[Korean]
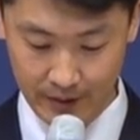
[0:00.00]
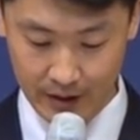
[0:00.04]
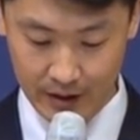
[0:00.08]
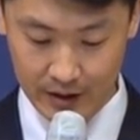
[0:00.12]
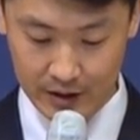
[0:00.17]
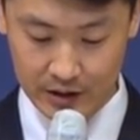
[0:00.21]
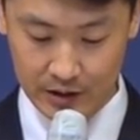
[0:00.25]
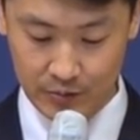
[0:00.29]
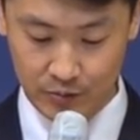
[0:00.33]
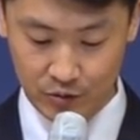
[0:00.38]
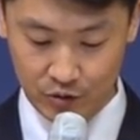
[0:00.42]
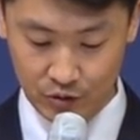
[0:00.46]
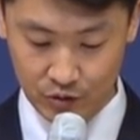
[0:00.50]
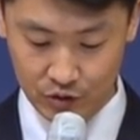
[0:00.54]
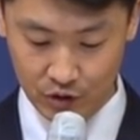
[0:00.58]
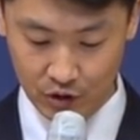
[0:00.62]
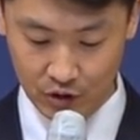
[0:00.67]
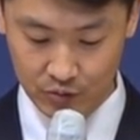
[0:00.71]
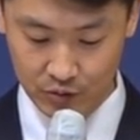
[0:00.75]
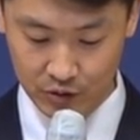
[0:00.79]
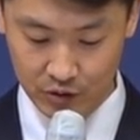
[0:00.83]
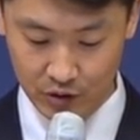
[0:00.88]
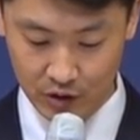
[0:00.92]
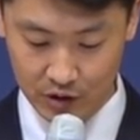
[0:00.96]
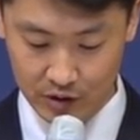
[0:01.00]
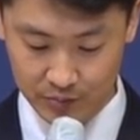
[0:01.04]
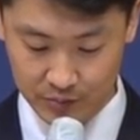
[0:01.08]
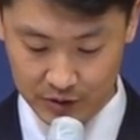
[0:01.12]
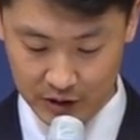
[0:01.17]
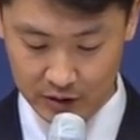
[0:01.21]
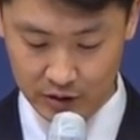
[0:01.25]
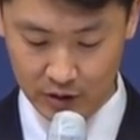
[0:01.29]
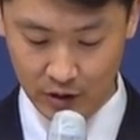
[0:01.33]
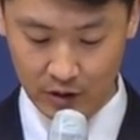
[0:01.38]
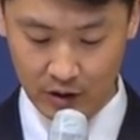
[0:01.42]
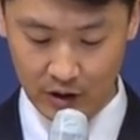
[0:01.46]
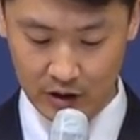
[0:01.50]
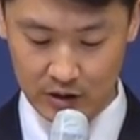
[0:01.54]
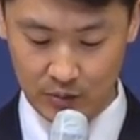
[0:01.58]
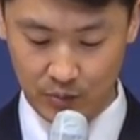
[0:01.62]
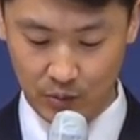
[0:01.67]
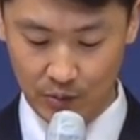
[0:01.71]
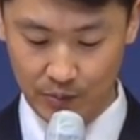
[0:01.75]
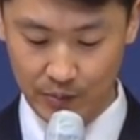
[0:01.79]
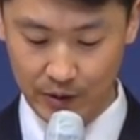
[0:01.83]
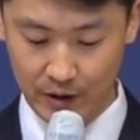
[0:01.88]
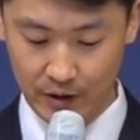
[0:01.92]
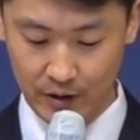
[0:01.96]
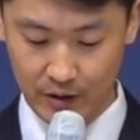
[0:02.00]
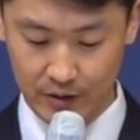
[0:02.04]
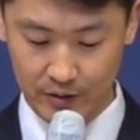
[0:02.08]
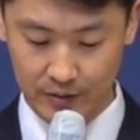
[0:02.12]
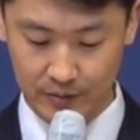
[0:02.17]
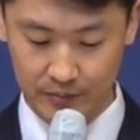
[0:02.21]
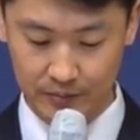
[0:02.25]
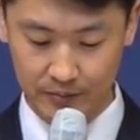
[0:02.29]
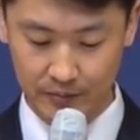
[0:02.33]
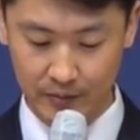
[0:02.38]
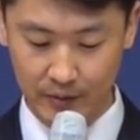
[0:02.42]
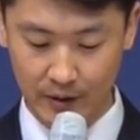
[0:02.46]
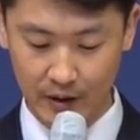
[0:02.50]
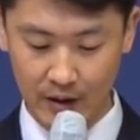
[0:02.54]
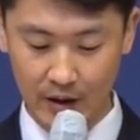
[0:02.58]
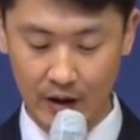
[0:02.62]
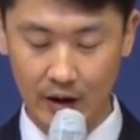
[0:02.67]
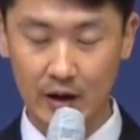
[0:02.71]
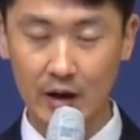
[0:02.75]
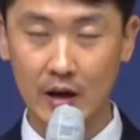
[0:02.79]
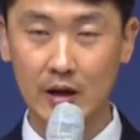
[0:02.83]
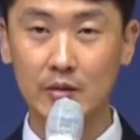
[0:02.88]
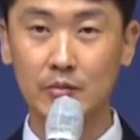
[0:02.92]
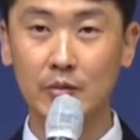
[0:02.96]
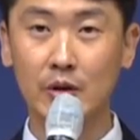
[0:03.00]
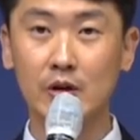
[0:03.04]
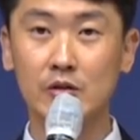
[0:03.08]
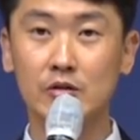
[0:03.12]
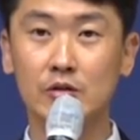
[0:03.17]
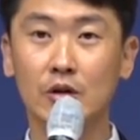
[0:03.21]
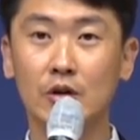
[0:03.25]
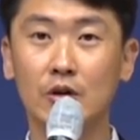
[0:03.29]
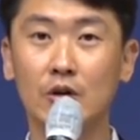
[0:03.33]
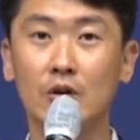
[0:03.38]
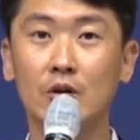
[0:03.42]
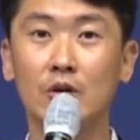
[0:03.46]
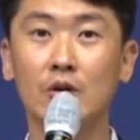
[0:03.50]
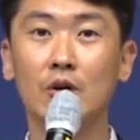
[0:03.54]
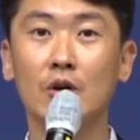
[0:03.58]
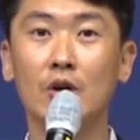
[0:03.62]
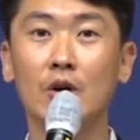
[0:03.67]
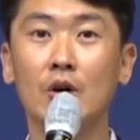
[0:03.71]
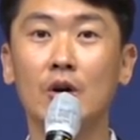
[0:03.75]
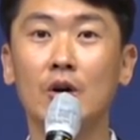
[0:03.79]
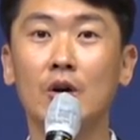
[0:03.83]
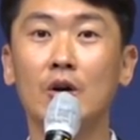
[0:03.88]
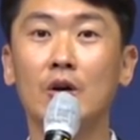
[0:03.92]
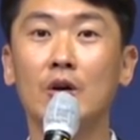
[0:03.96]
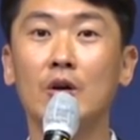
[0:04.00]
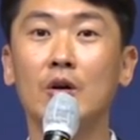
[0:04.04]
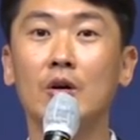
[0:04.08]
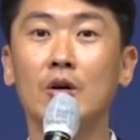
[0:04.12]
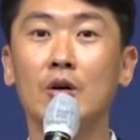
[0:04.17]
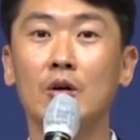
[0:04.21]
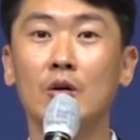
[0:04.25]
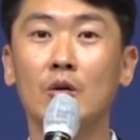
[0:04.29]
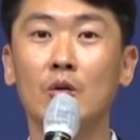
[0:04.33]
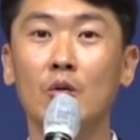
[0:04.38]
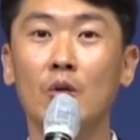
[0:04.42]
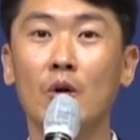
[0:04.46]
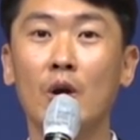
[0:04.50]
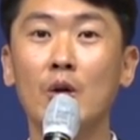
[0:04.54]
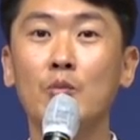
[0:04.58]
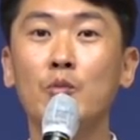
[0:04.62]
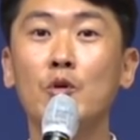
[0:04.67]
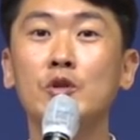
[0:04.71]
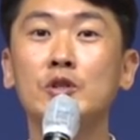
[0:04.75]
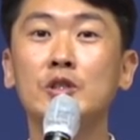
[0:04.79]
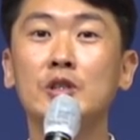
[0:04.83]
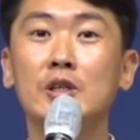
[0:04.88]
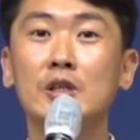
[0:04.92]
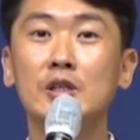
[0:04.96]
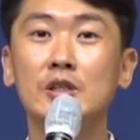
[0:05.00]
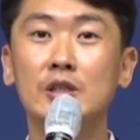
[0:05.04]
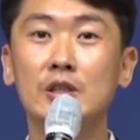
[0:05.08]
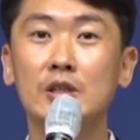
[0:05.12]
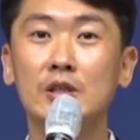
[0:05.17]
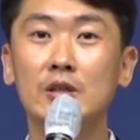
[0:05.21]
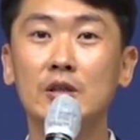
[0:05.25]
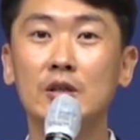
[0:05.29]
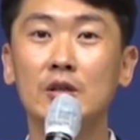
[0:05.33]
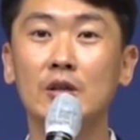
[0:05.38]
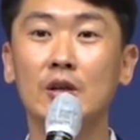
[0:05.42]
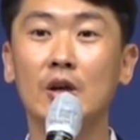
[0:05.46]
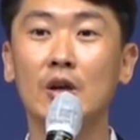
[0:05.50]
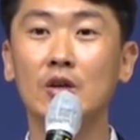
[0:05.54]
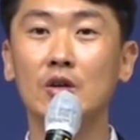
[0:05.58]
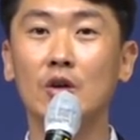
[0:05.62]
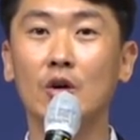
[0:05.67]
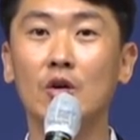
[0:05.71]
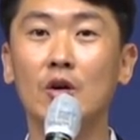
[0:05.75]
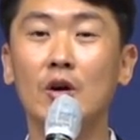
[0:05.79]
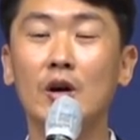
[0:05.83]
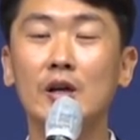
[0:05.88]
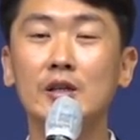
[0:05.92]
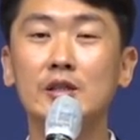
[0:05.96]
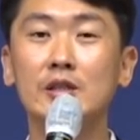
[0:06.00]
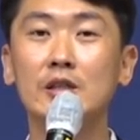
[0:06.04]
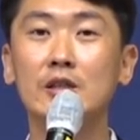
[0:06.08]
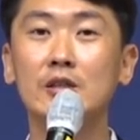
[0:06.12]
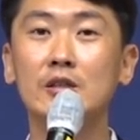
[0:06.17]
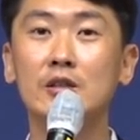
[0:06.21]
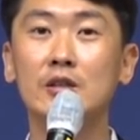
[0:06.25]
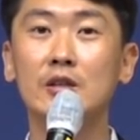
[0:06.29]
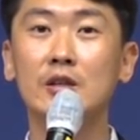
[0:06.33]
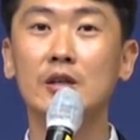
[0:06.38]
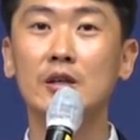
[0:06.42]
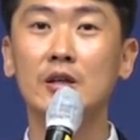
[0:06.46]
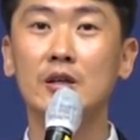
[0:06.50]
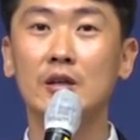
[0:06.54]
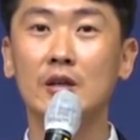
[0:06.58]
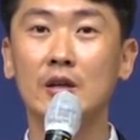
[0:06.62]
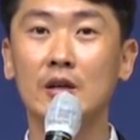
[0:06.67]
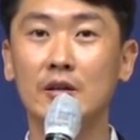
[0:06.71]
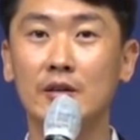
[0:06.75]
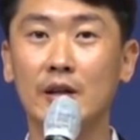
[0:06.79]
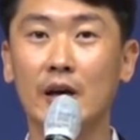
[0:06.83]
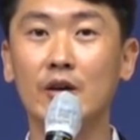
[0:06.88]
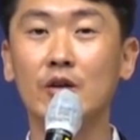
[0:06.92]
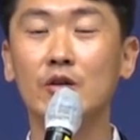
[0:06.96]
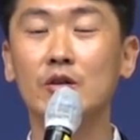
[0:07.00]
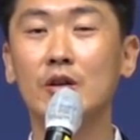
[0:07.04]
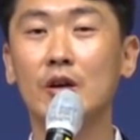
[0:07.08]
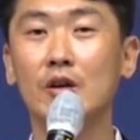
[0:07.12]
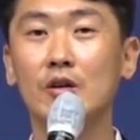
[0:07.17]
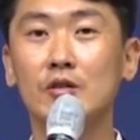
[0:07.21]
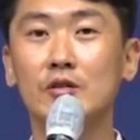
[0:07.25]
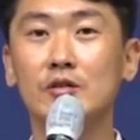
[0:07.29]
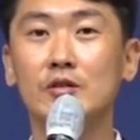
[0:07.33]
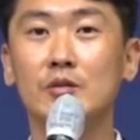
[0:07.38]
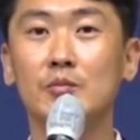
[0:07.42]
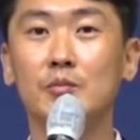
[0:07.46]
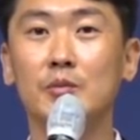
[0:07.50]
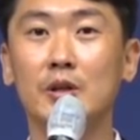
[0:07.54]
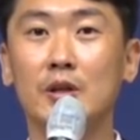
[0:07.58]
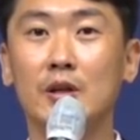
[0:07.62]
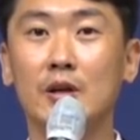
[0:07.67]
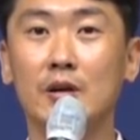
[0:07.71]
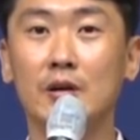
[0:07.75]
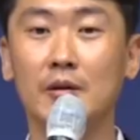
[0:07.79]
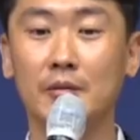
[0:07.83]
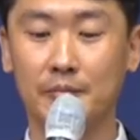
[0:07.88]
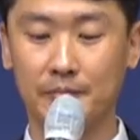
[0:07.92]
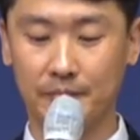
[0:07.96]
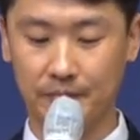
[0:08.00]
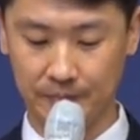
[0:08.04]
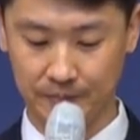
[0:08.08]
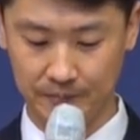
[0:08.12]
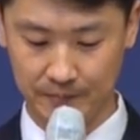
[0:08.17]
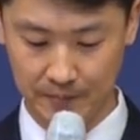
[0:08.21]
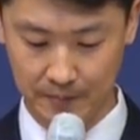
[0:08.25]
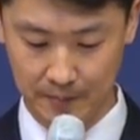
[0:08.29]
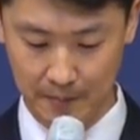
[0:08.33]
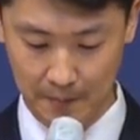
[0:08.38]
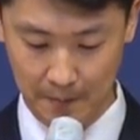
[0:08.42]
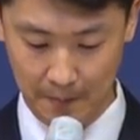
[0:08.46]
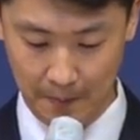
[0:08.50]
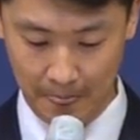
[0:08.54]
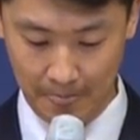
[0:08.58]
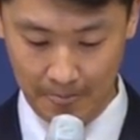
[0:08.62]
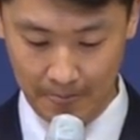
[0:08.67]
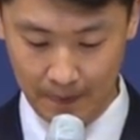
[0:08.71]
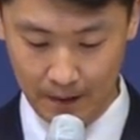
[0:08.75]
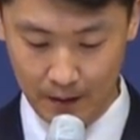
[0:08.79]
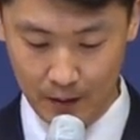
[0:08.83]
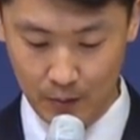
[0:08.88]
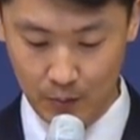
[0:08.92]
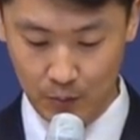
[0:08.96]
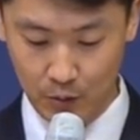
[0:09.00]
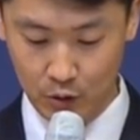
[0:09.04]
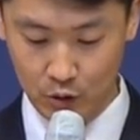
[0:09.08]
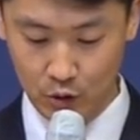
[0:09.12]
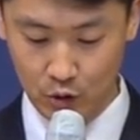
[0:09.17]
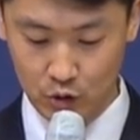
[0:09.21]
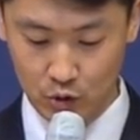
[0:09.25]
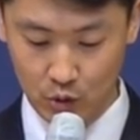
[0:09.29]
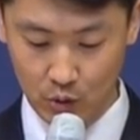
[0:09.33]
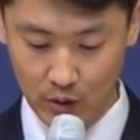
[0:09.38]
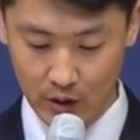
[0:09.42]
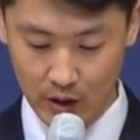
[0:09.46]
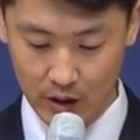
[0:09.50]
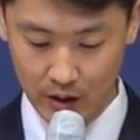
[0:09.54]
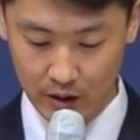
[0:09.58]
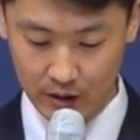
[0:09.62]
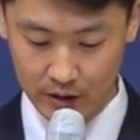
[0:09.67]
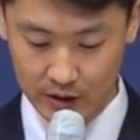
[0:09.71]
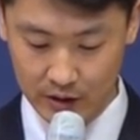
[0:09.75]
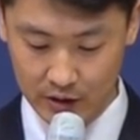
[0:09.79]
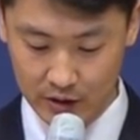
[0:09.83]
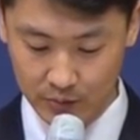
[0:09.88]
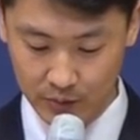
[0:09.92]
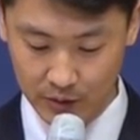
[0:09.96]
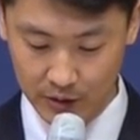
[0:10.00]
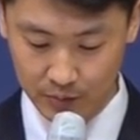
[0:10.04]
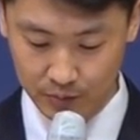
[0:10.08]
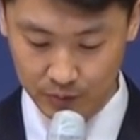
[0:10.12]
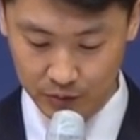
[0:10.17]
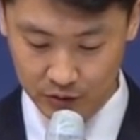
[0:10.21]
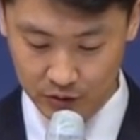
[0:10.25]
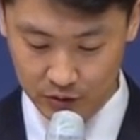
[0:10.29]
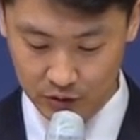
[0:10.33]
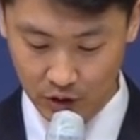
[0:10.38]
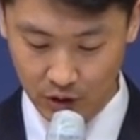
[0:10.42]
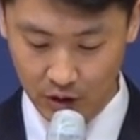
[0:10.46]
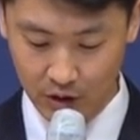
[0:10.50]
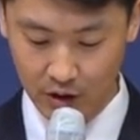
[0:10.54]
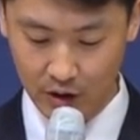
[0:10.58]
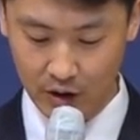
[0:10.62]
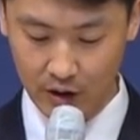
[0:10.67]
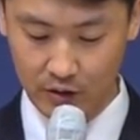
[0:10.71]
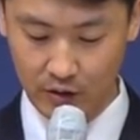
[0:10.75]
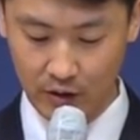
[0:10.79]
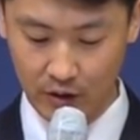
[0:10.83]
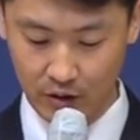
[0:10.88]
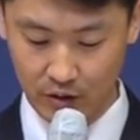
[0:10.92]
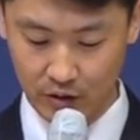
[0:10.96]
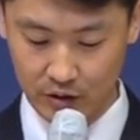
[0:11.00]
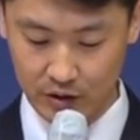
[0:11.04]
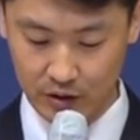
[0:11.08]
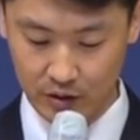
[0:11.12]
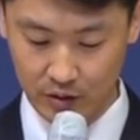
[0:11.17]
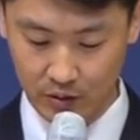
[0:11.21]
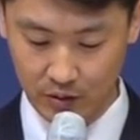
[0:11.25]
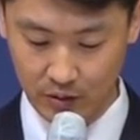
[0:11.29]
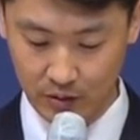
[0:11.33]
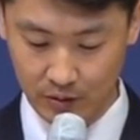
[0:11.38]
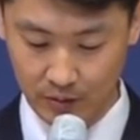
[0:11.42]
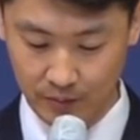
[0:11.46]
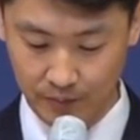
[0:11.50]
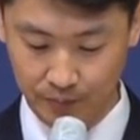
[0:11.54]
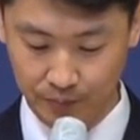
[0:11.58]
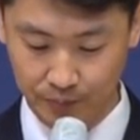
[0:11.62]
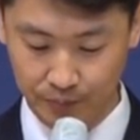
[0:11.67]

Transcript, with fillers: 19절부터 27절까지 보면 하나님께서 어, 회복시키시는 여러 가지 일들이 나열되어 있습니다. 포도주와 기름이 풍성하게 될 것이고